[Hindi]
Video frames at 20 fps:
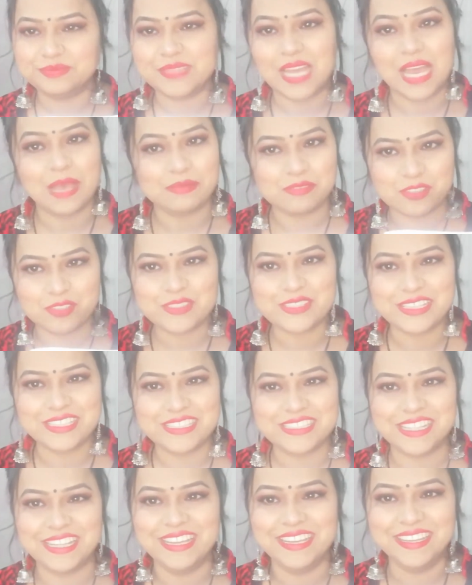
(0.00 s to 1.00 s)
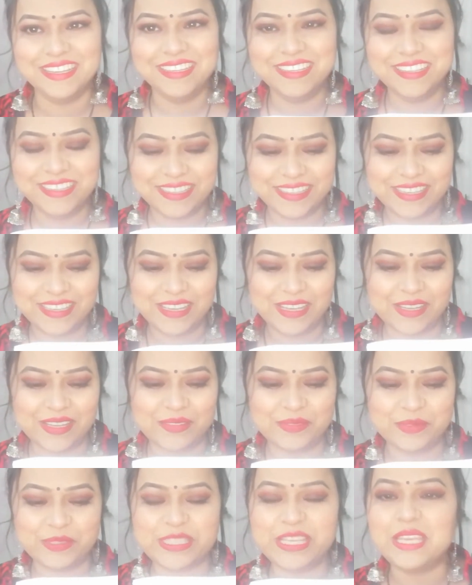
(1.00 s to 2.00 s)
आप सोच सकते हैं
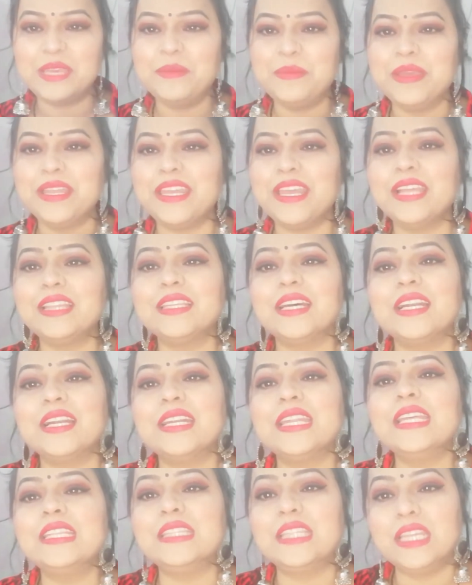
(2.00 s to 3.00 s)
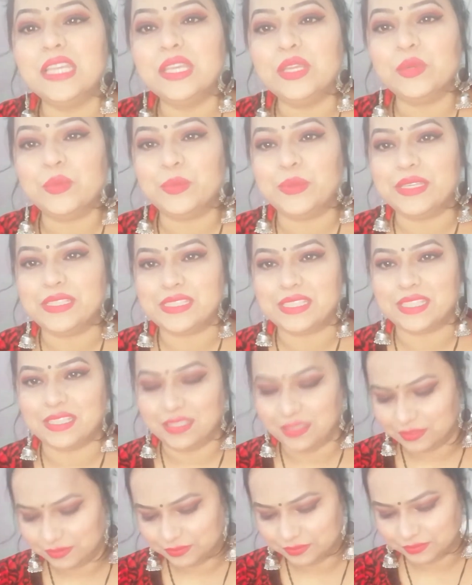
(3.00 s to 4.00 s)
मुझे ये मिली है थर्टी थ्री रुपीज़
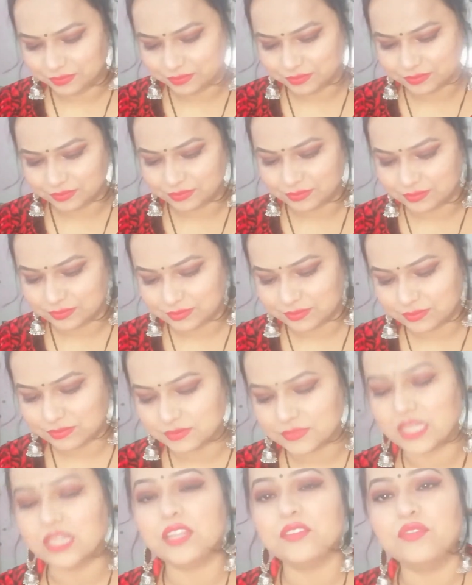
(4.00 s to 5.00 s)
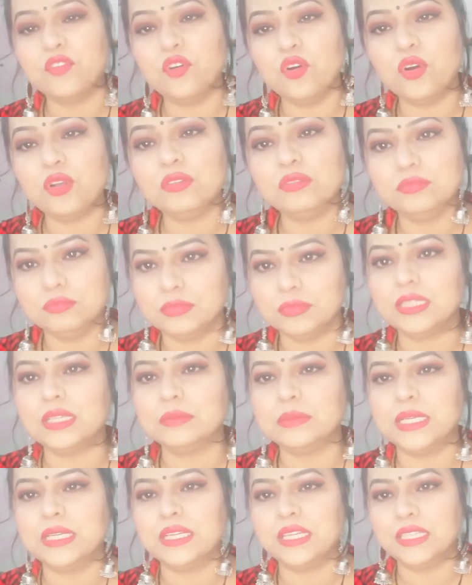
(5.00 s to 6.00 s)
की थर्टी फोर
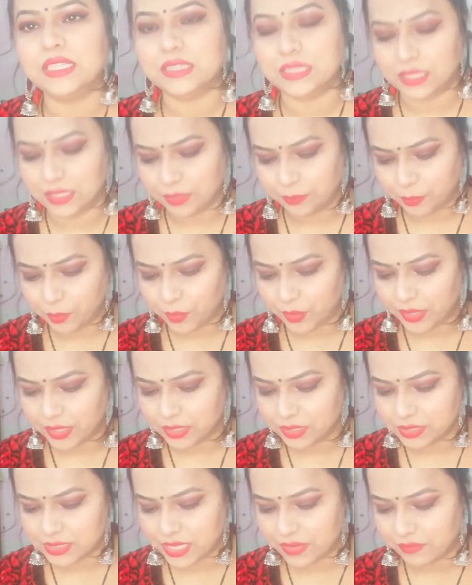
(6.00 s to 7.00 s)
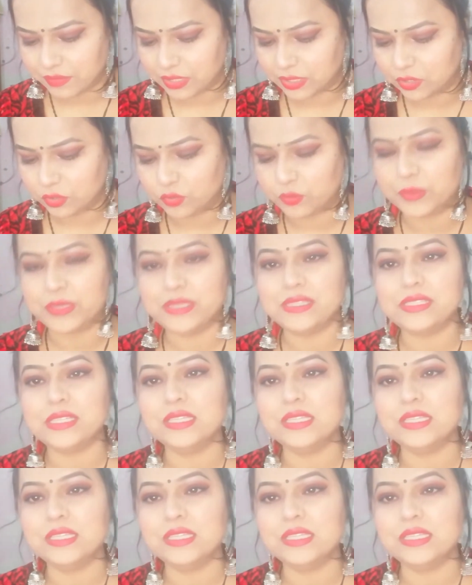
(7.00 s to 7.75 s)
मतलब थर्टी थ्री पॉइंट सेवेंटी रुपीज़ की